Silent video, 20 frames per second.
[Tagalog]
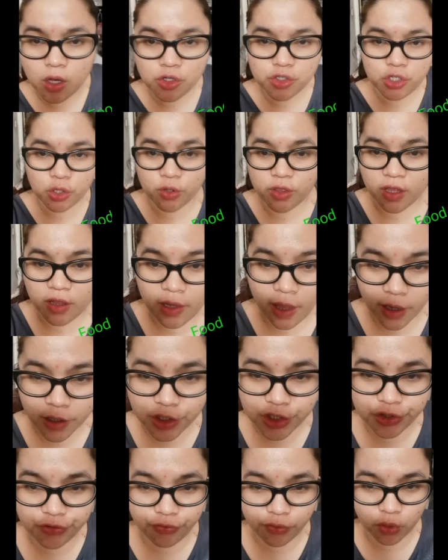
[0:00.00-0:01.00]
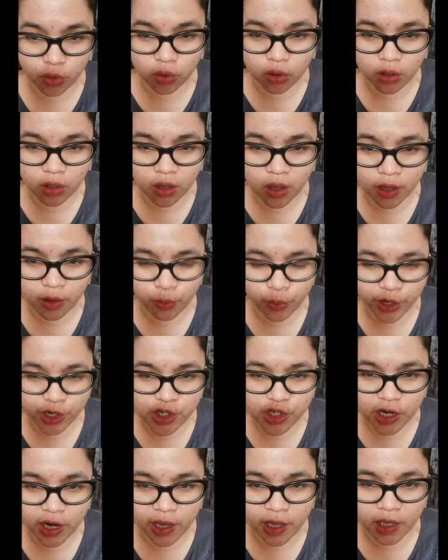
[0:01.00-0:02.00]
So, the next food that we're
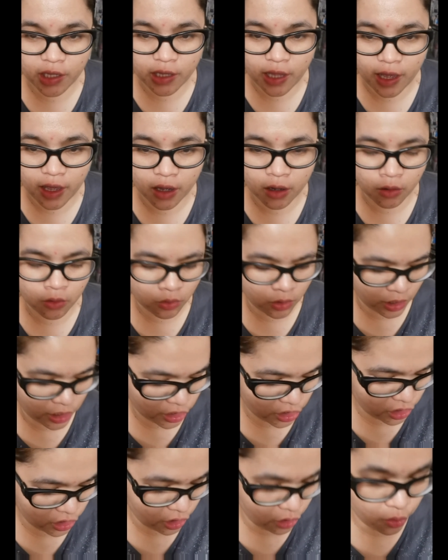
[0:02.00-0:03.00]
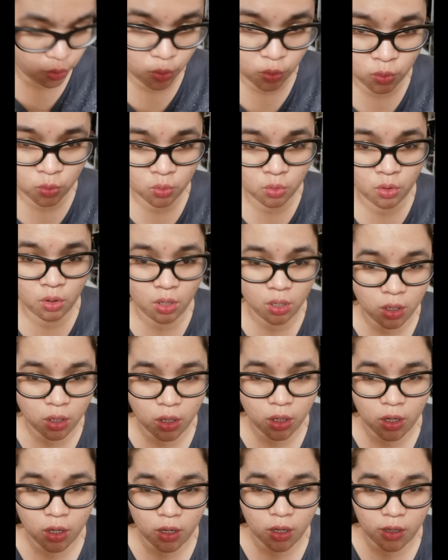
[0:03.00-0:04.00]
trying now is yung
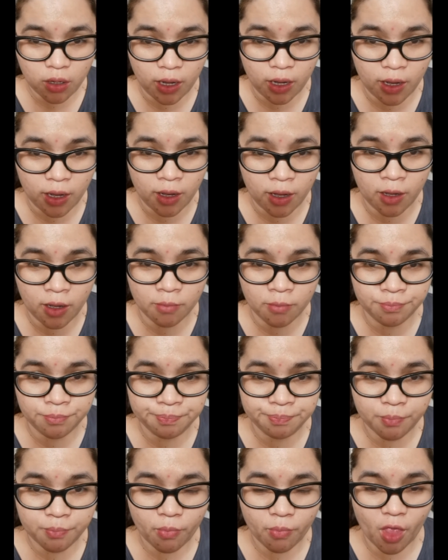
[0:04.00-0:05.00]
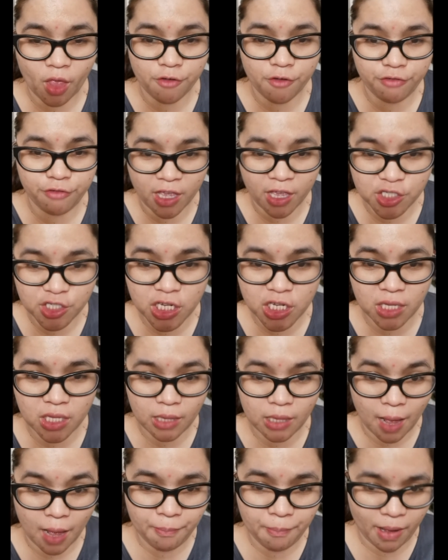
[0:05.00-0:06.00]
um, veggie
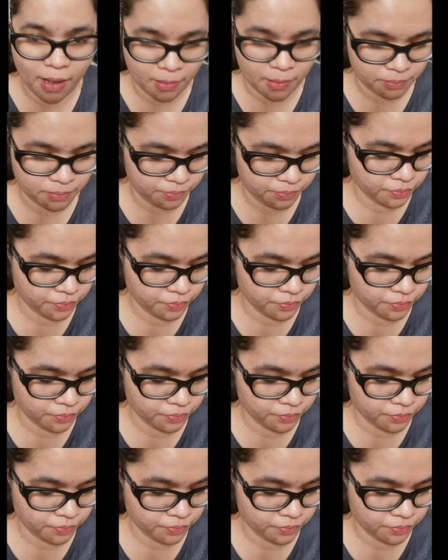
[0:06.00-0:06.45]
tapa.